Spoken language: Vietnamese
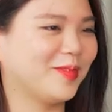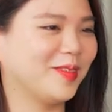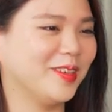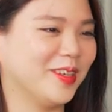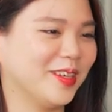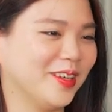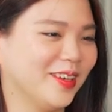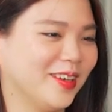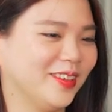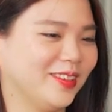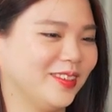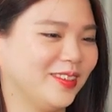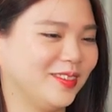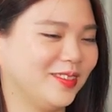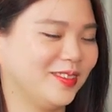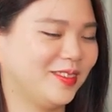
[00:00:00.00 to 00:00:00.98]
yeah. À,
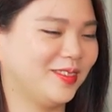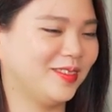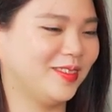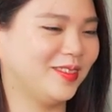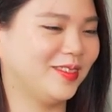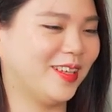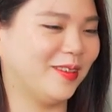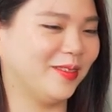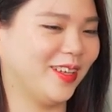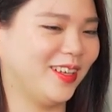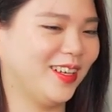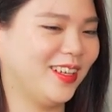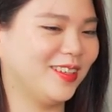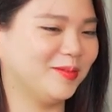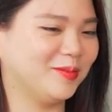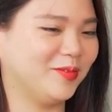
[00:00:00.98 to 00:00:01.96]
thảo
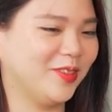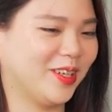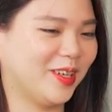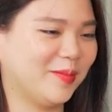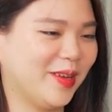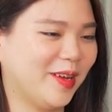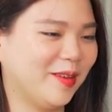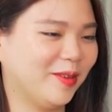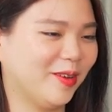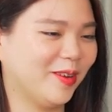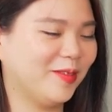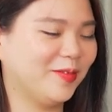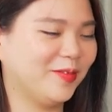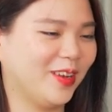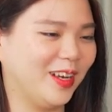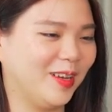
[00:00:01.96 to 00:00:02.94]
thấy là việc come out nó
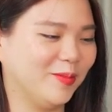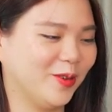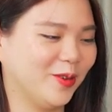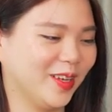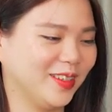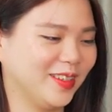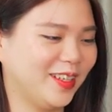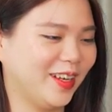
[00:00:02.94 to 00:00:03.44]
không phải là một cái ừ.